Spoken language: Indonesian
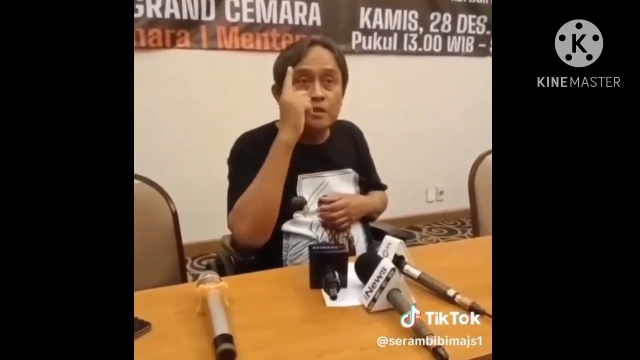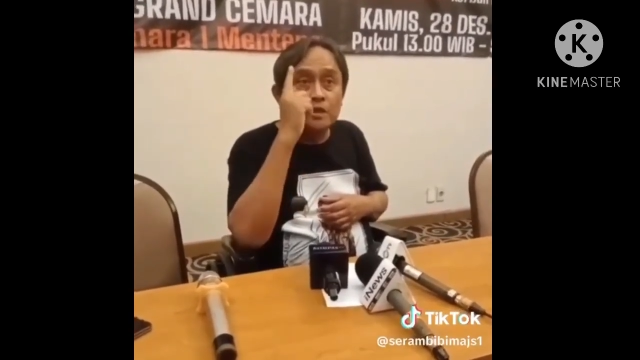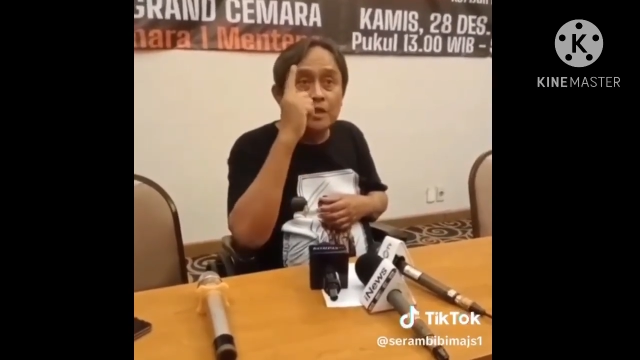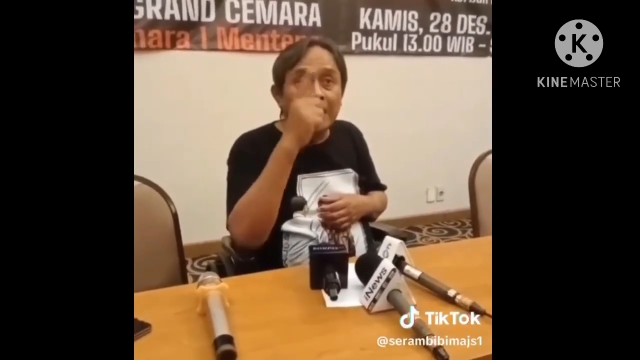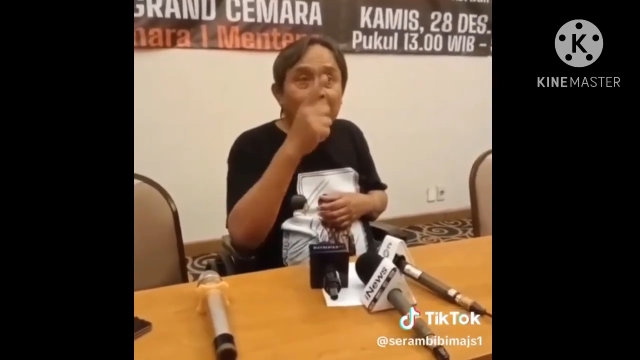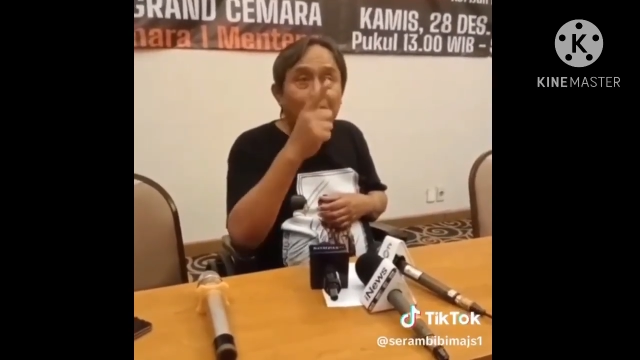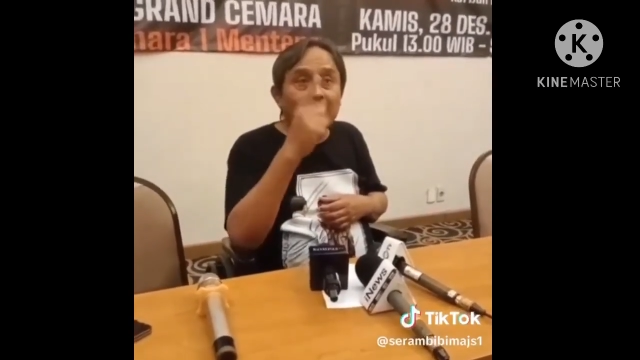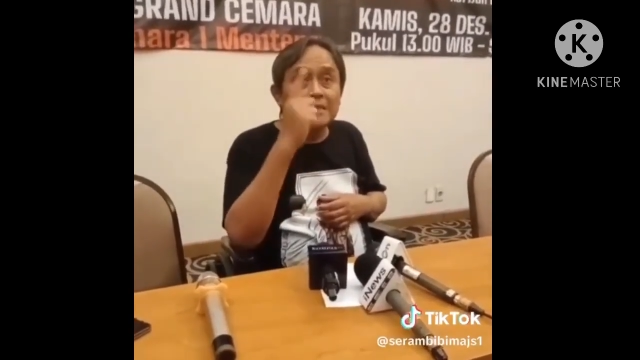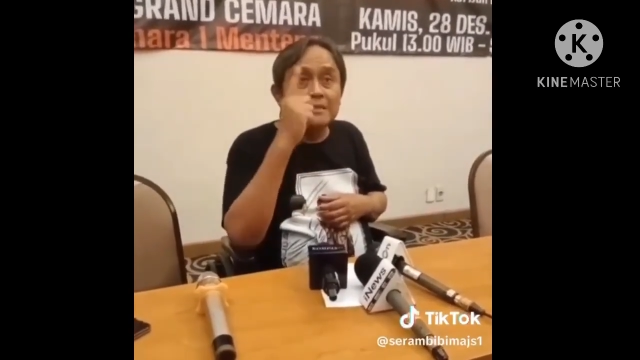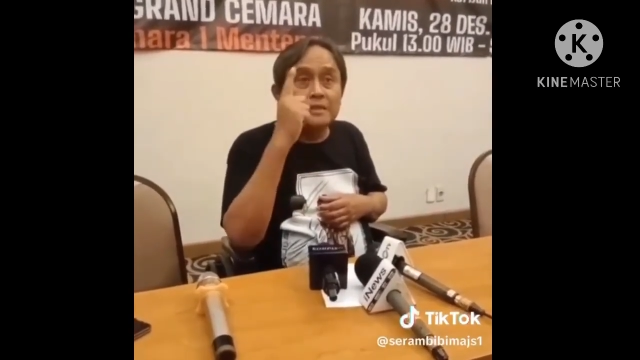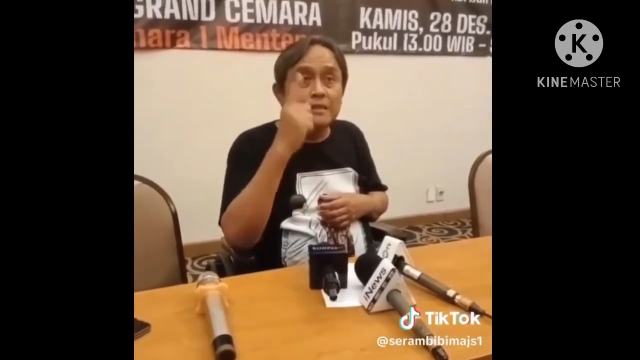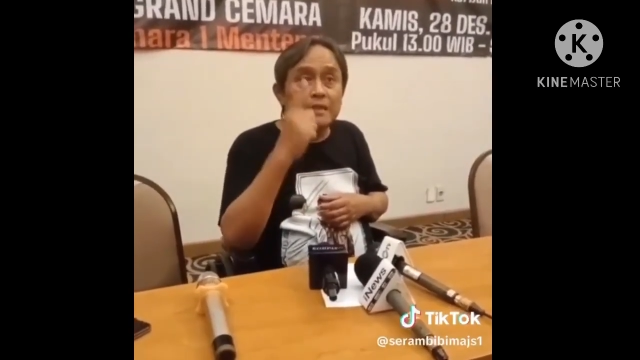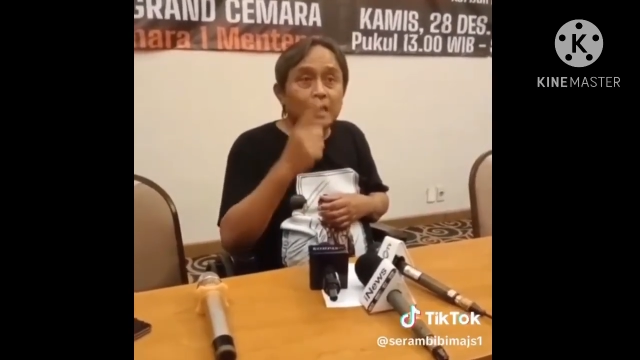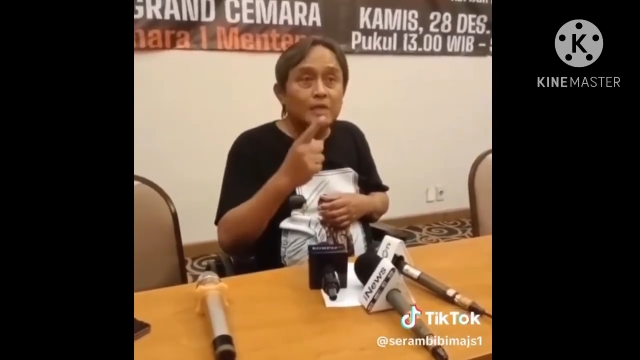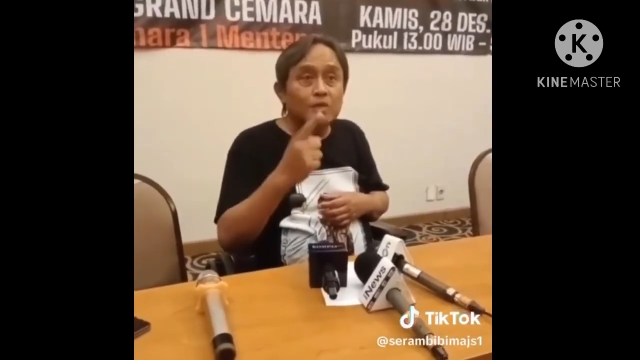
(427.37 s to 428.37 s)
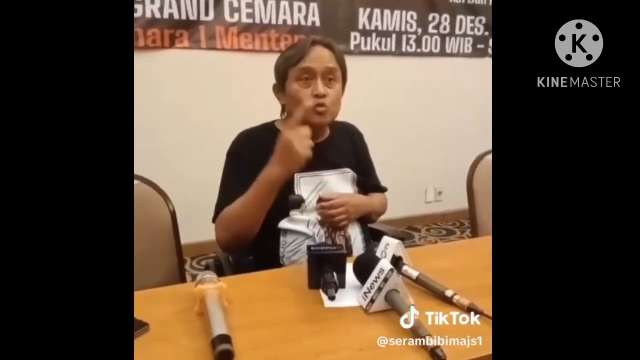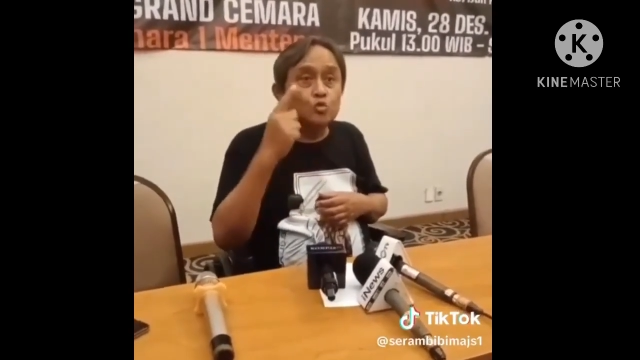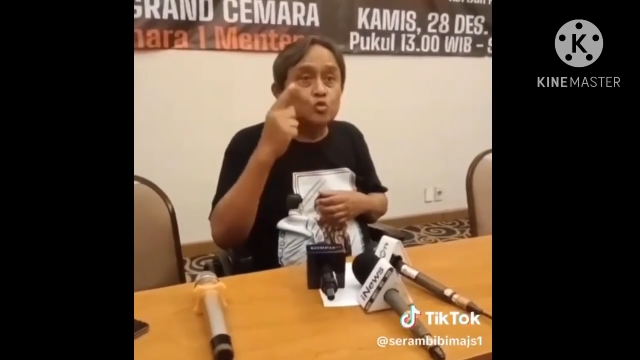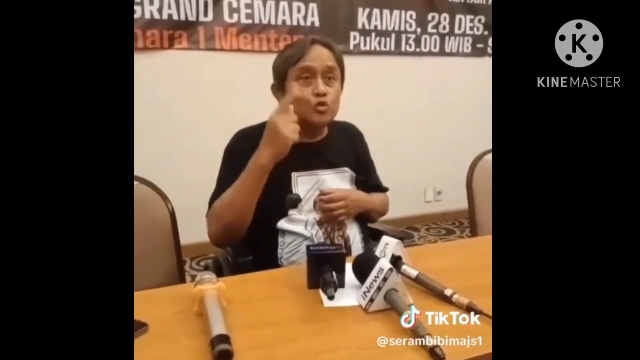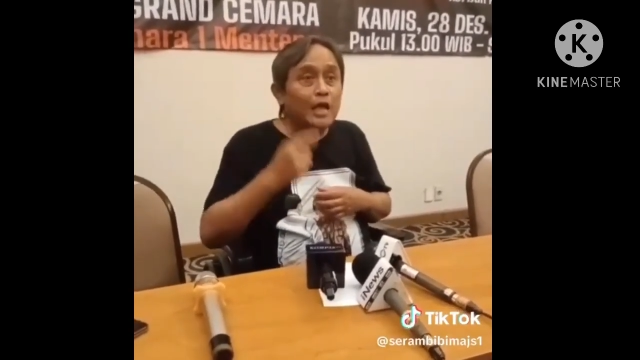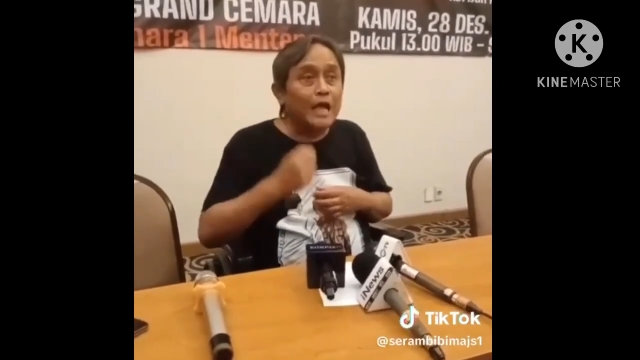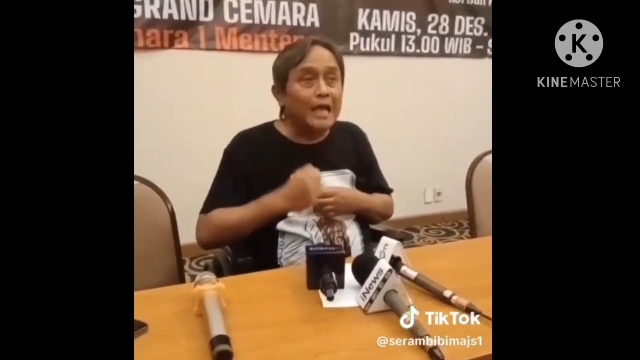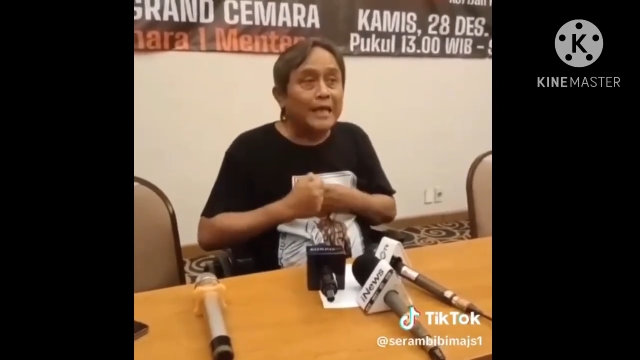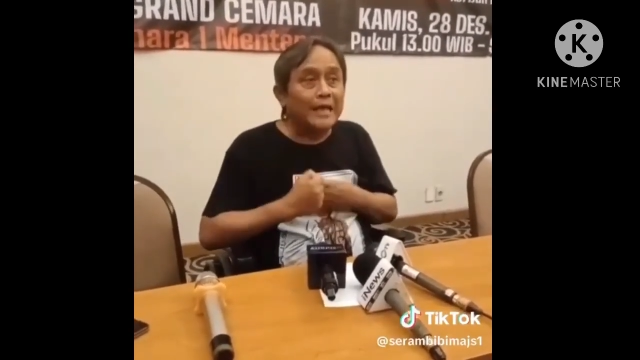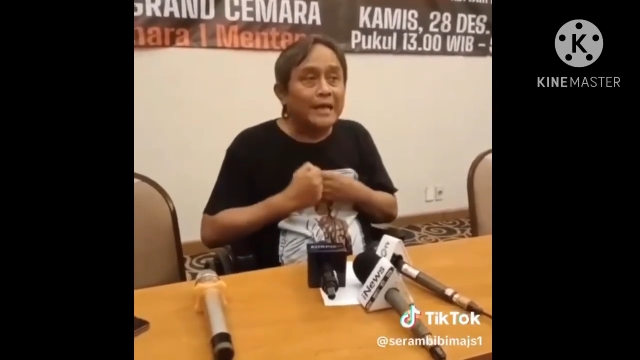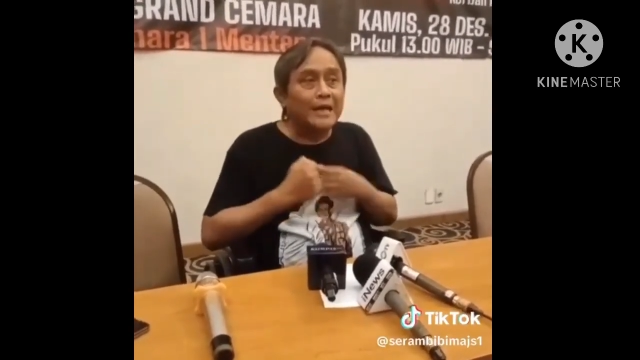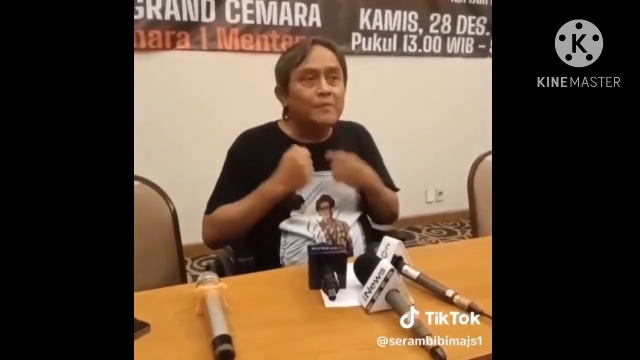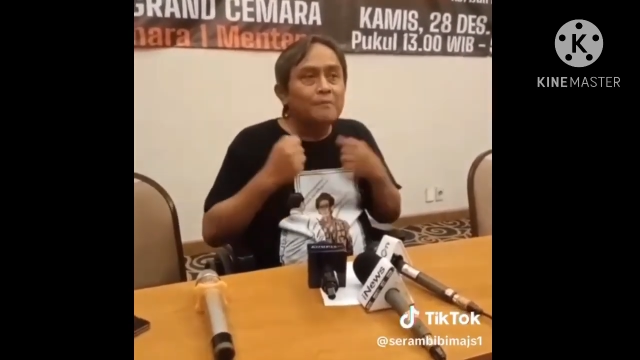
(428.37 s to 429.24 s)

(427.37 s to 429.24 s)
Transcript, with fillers: ya sesuatu yang